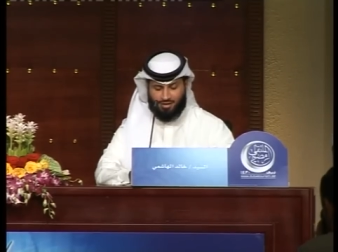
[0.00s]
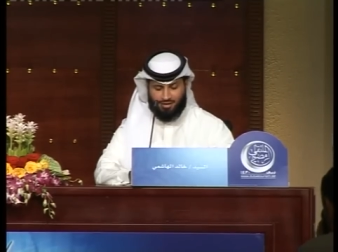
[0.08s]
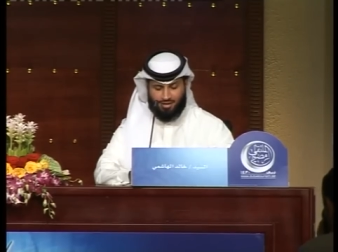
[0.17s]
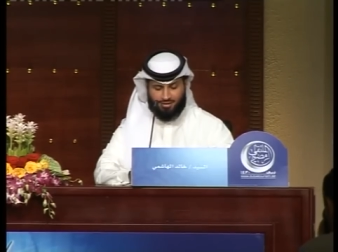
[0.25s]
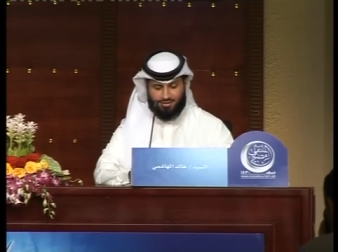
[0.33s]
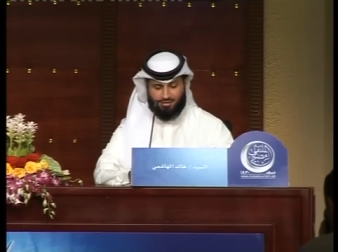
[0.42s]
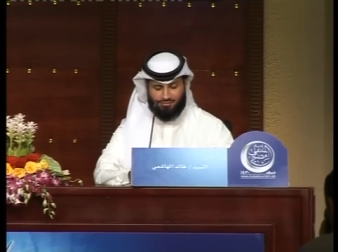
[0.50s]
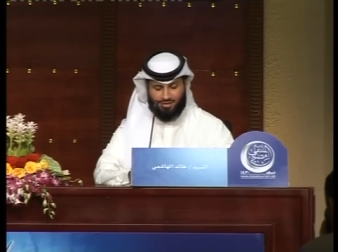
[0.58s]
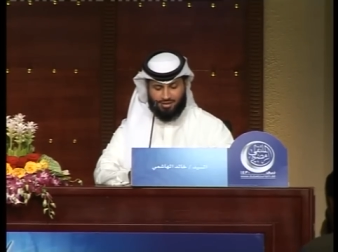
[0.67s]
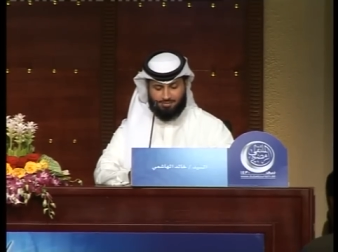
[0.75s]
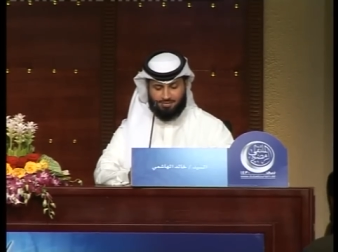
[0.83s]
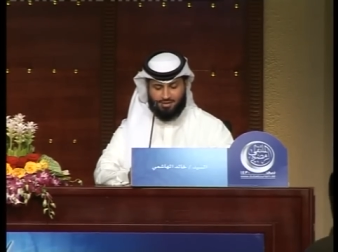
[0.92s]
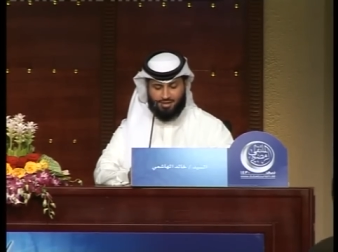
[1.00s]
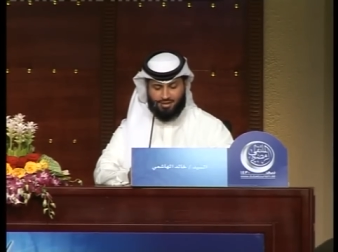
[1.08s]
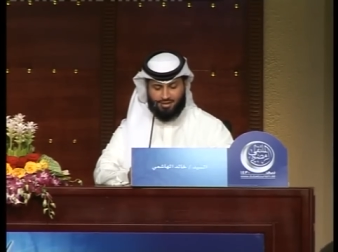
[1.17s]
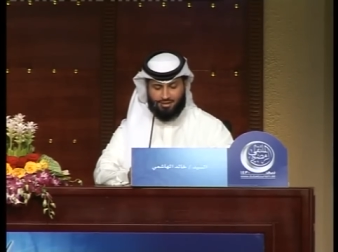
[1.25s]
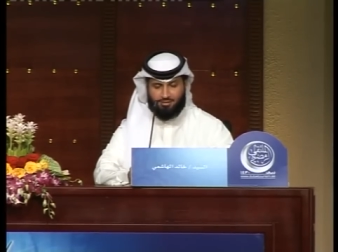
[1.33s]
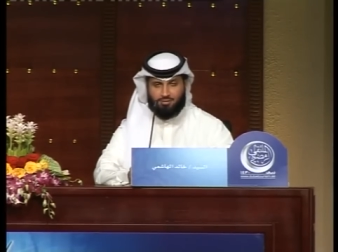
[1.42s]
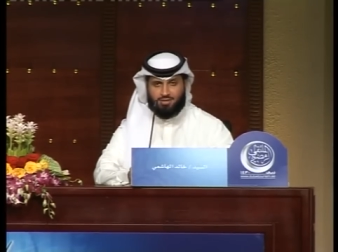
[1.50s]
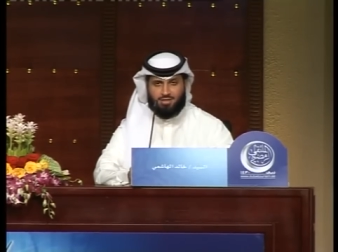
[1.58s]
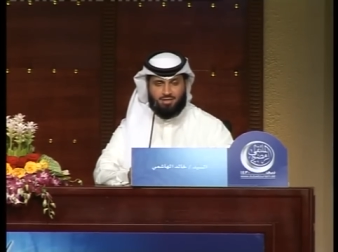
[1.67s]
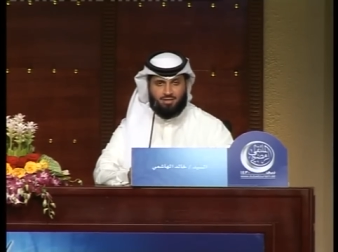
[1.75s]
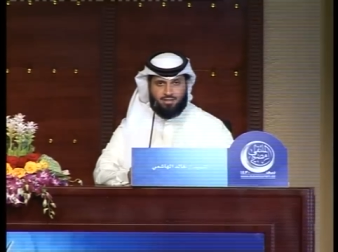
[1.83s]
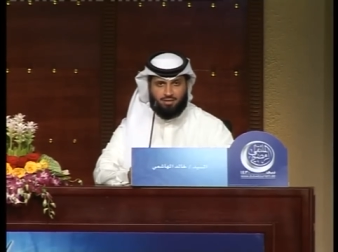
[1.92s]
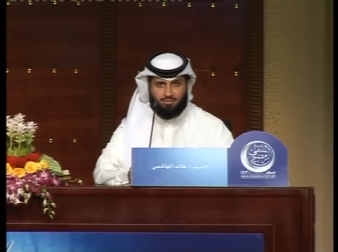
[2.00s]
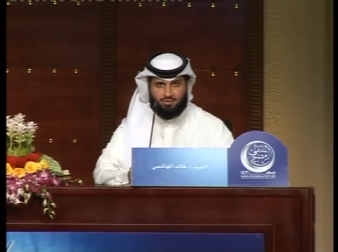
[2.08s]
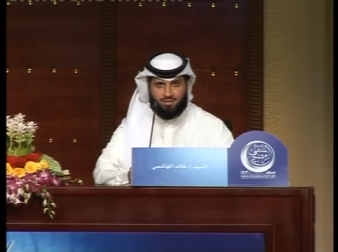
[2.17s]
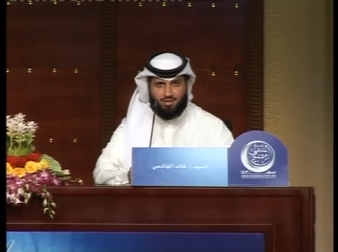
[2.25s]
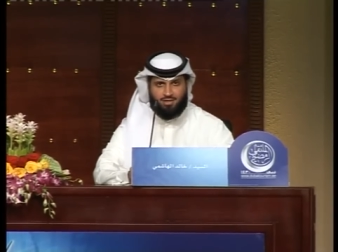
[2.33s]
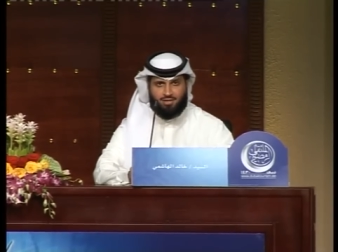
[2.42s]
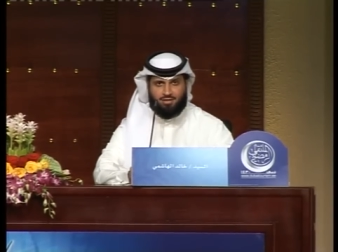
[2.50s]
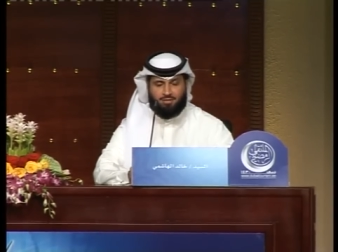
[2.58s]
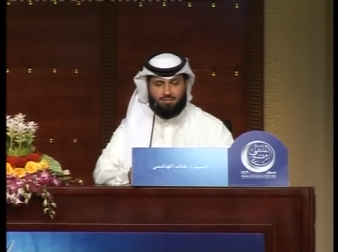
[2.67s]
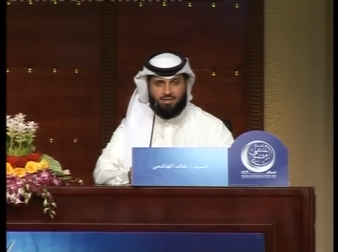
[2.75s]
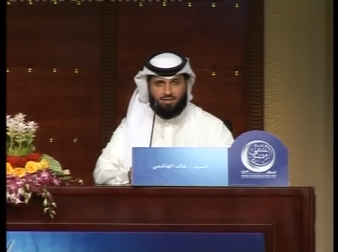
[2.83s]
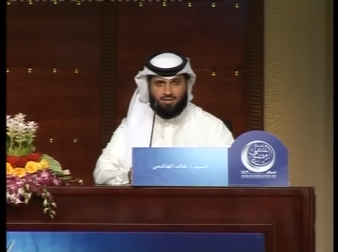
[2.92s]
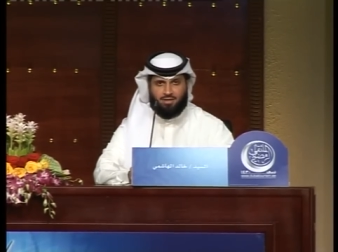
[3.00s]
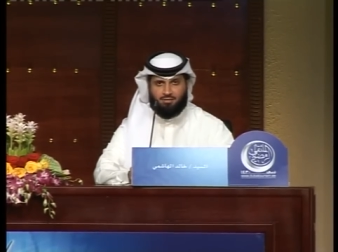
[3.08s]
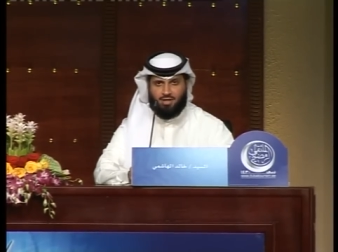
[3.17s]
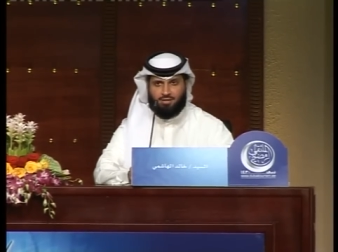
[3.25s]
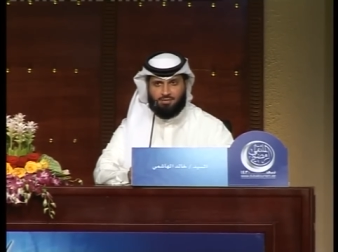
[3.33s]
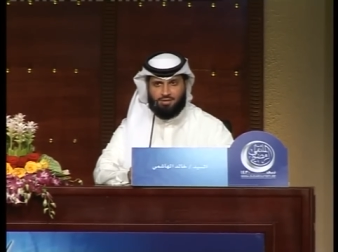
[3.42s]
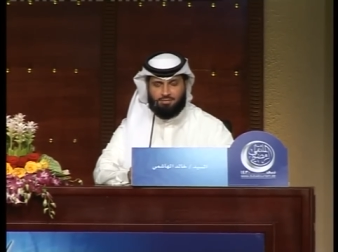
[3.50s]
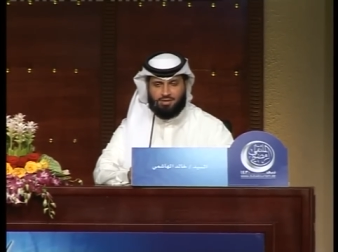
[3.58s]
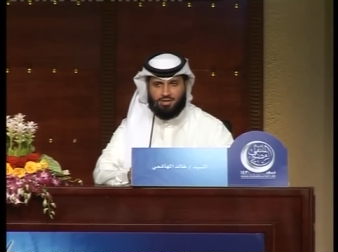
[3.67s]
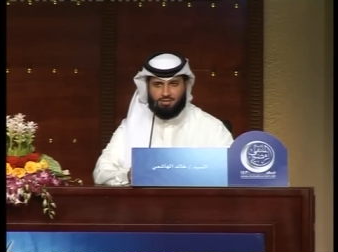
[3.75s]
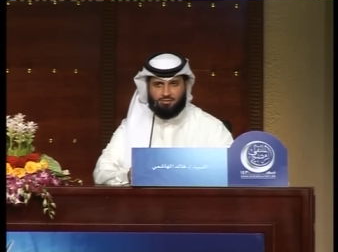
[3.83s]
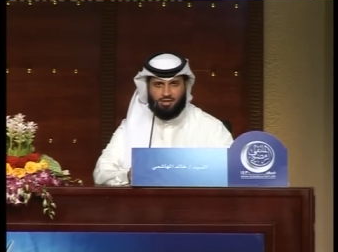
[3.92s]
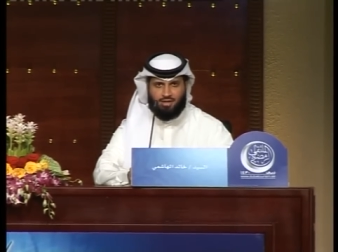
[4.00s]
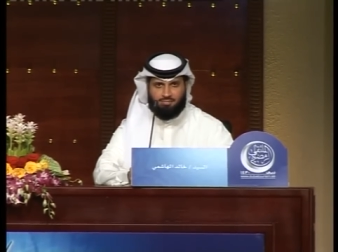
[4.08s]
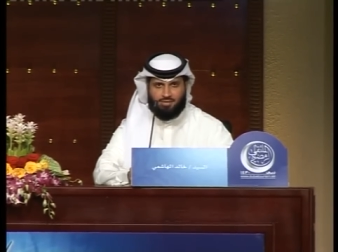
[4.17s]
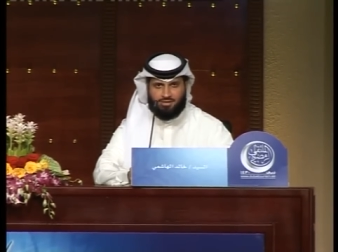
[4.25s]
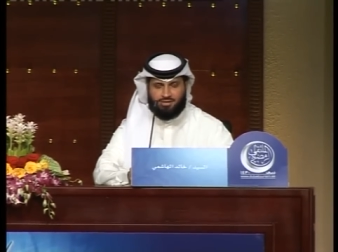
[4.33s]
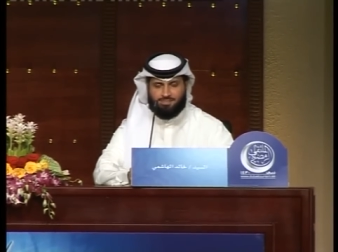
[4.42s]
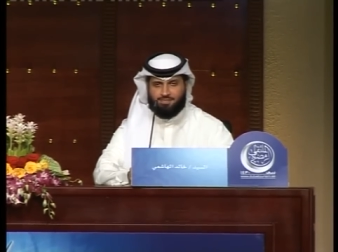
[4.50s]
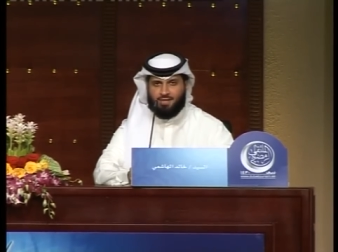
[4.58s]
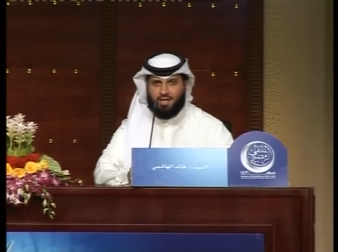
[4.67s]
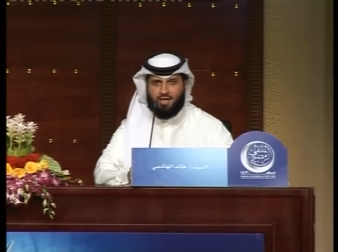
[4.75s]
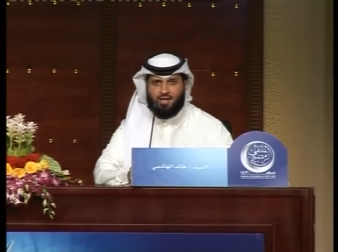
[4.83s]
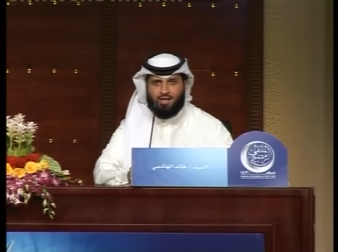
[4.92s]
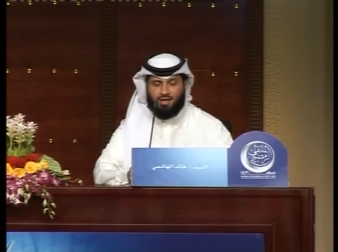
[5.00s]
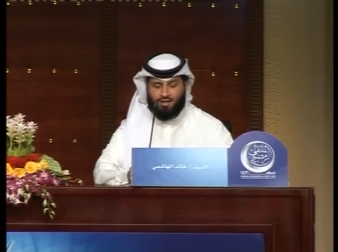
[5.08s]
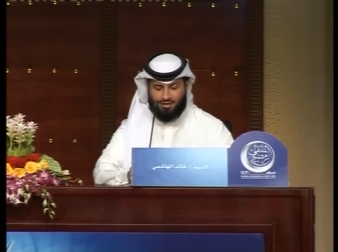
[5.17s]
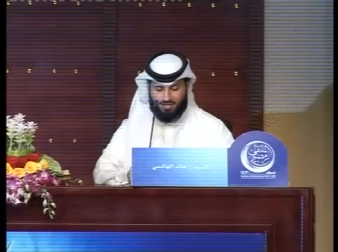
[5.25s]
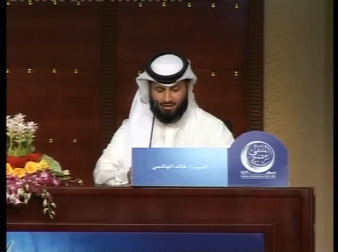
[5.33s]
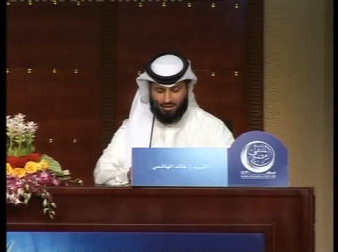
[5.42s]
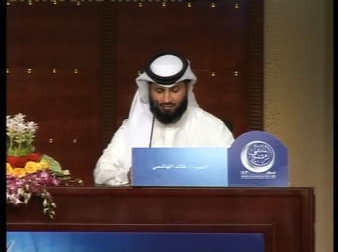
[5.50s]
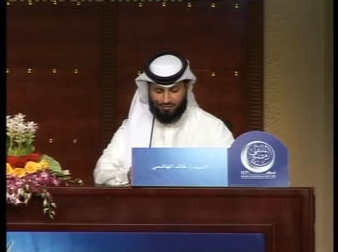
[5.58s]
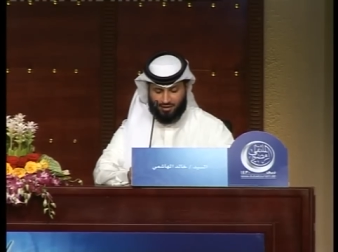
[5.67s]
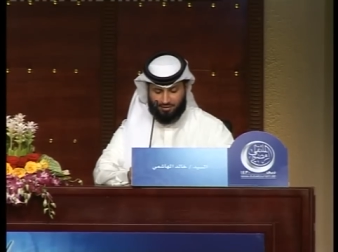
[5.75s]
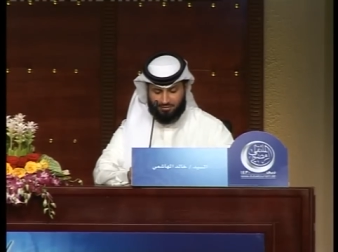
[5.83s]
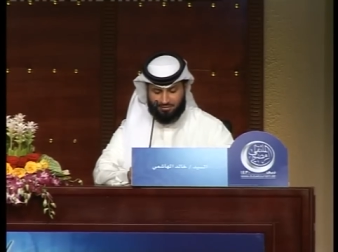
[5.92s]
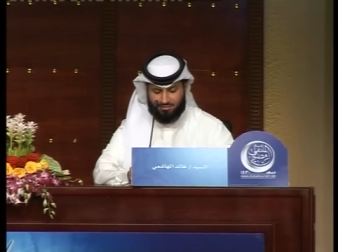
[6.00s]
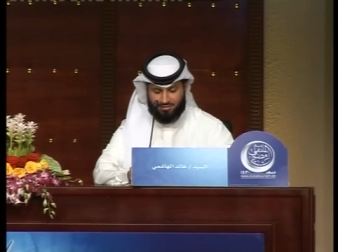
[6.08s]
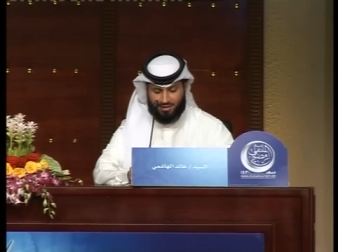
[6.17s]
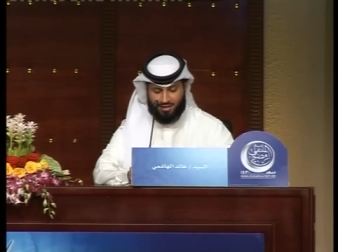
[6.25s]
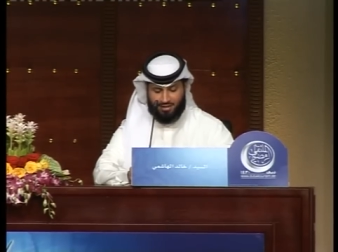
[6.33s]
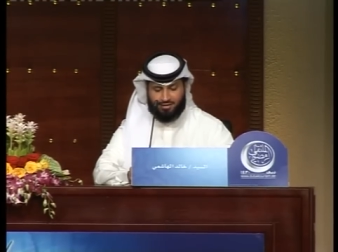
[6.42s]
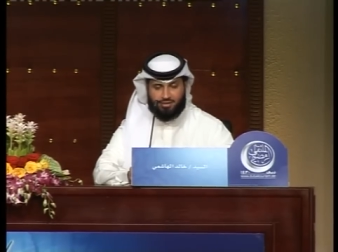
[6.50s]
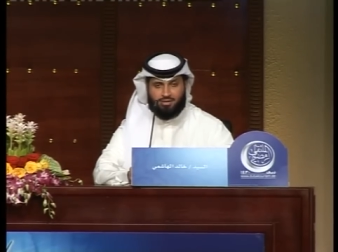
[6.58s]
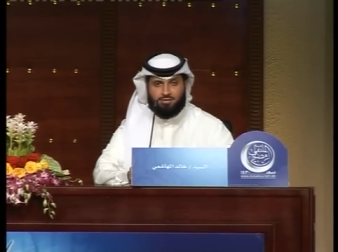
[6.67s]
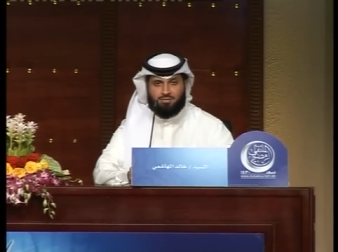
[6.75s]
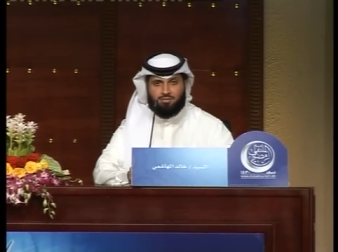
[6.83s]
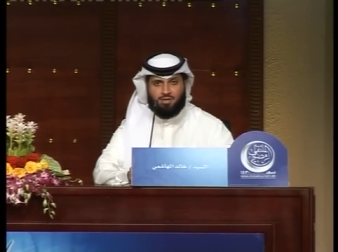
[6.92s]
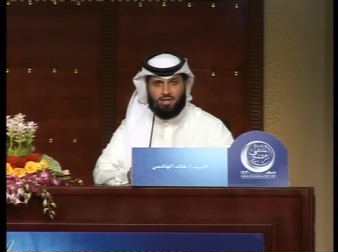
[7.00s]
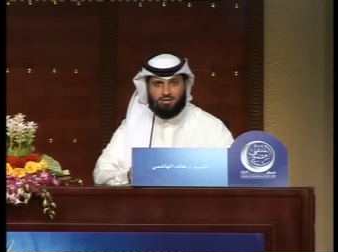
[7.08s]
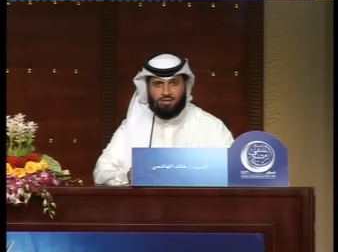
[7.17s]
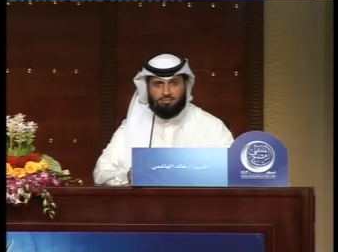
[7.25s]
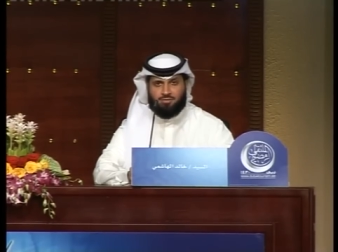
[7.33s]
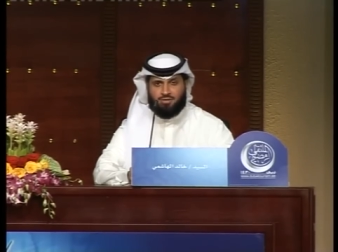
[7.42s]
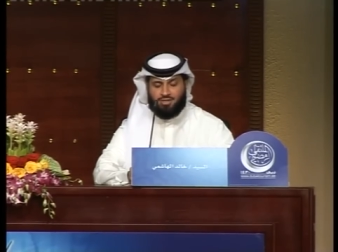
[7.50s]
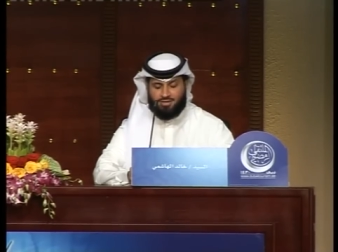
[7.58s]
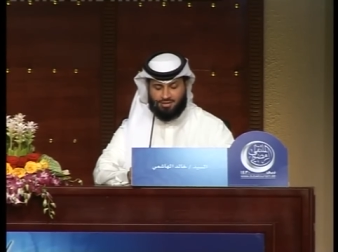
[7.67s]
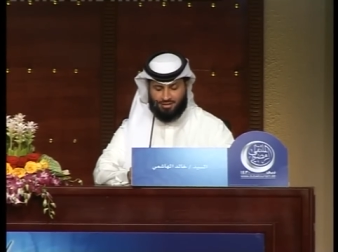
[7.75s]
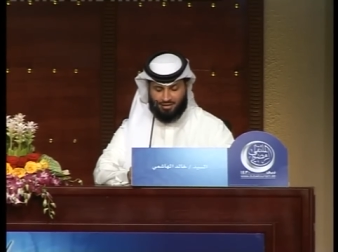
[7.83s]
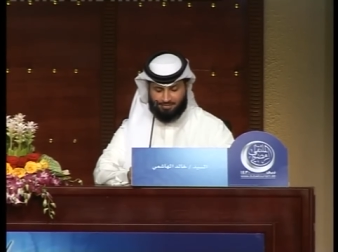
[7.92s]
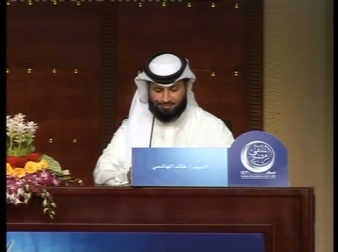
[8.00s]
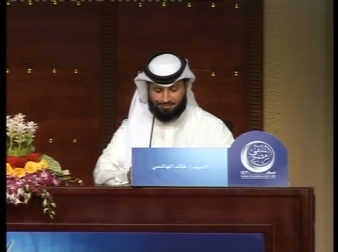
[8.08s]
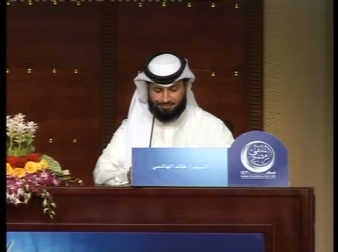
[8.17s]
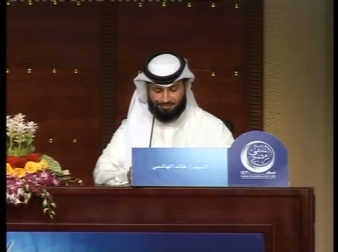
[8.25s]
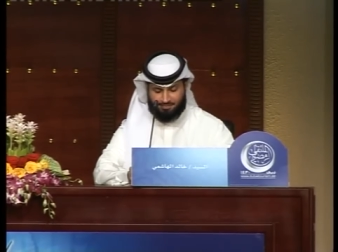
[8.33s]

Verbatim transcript: على أشرف الأنبياء وسيد المرسلين نبينا وحبيبنا محمد عليه أفضل صلاة وأتم تسليم